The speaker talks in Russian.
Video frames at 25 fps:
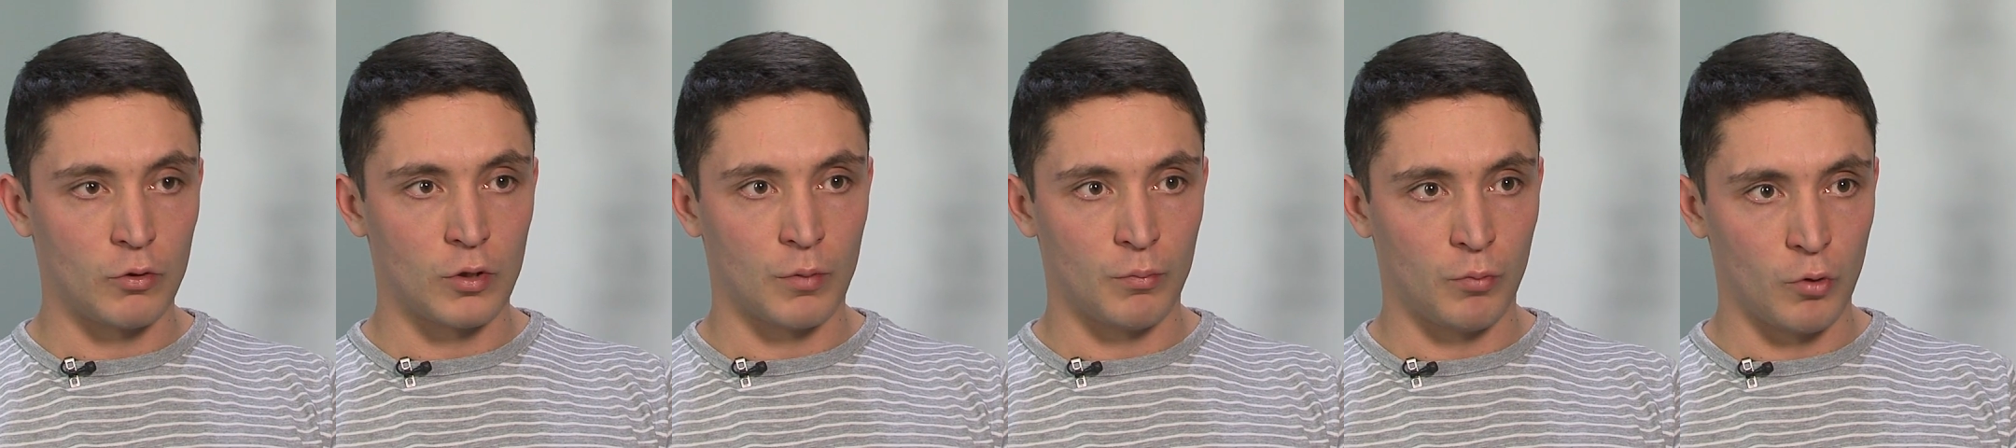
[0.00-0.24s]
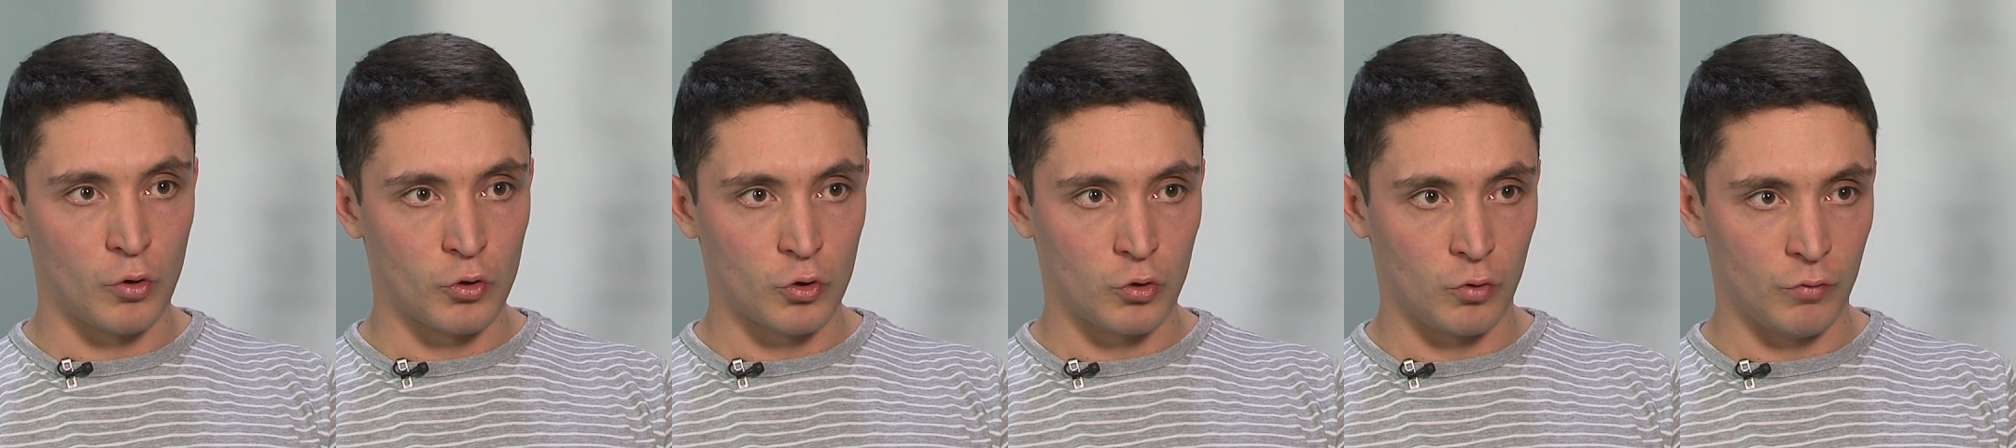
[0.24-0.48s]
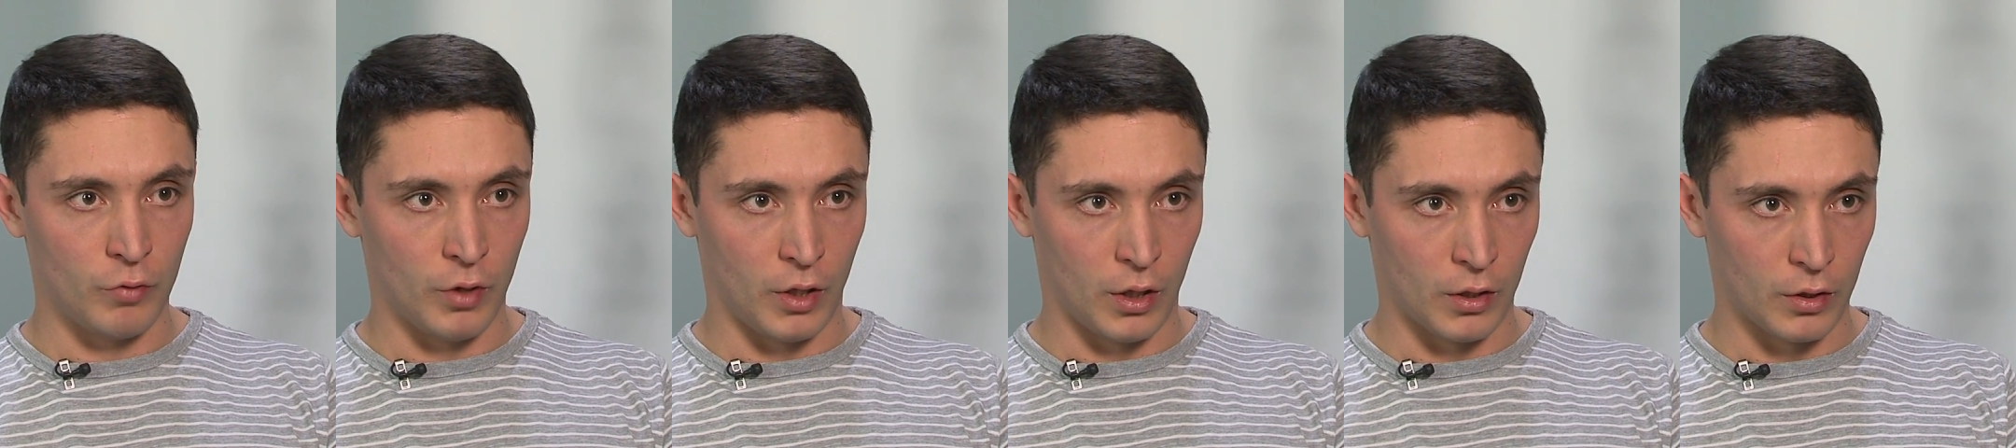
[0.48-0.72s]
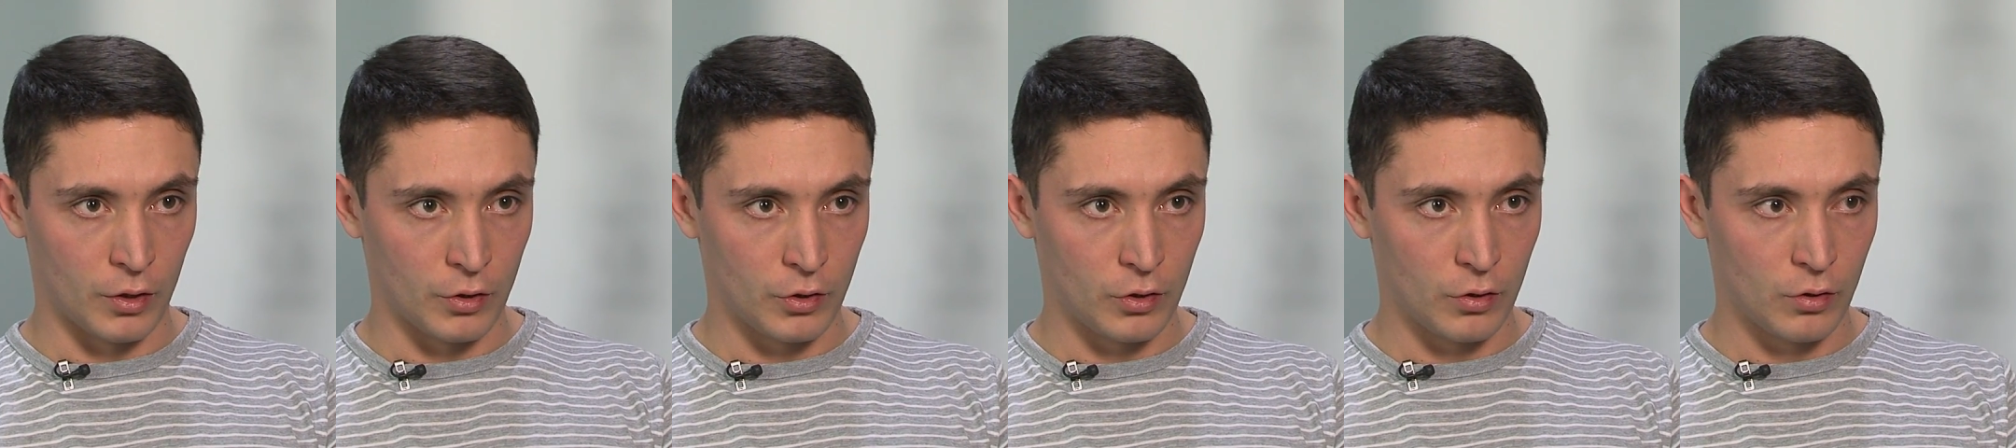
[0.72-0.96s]
все большую
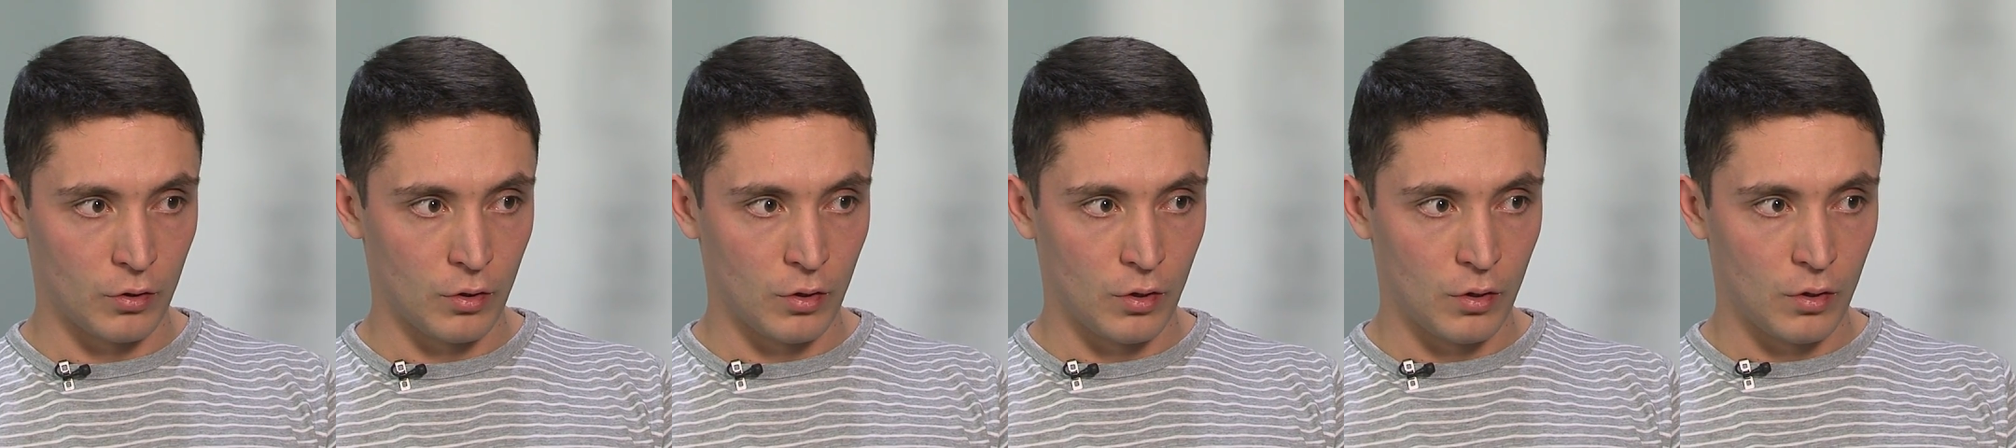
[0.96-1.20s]
уверенность.